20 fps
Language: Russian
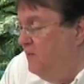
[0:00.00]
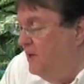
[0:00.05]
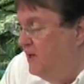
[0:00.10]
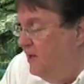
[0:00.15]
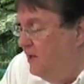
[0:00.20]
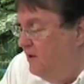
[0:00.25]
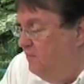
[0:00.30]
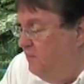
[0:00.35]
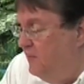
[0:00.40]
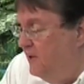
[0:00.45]

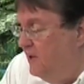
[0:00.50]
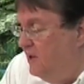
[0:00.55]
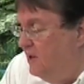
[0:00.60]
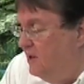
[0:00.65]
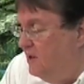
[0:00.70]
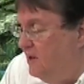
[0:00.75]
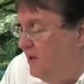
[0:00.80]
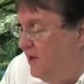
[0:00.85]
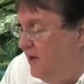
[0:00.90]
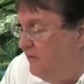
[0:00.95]
И имя
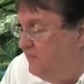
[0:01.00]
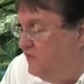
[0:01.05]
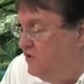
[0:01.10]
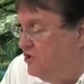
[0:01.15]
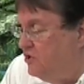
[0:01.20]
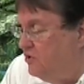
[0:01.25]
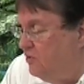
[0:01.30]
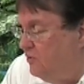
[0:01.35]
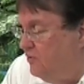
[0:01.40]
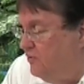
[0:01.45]
ему
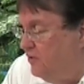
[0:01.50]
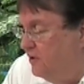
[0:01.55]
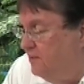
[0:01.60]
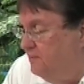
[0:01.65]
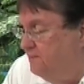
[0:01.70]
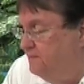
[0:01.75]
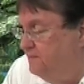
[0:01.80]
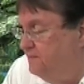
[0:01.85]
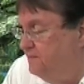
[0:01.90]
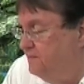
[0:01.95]
Иисус
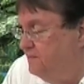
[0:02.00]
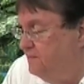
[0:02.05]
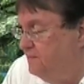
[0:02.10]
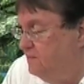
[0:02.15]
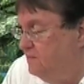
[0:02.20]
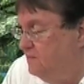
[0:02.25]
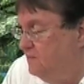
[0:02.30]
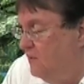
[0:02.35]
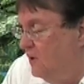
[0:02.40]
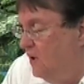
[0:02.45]
Христос.